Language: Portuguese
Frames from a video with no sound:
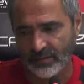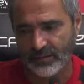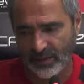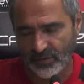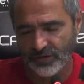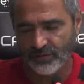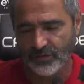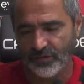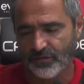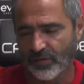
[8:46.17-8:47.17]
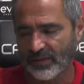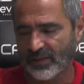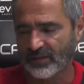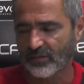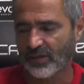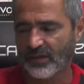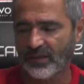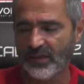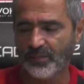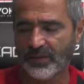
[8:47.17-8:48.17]
em termos de, de, formatação da
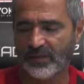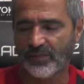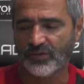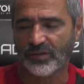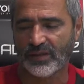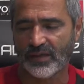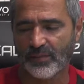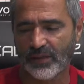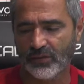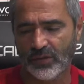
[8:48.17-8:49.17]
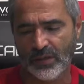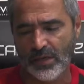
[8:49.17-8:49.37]
equipe, em termos de treinamento,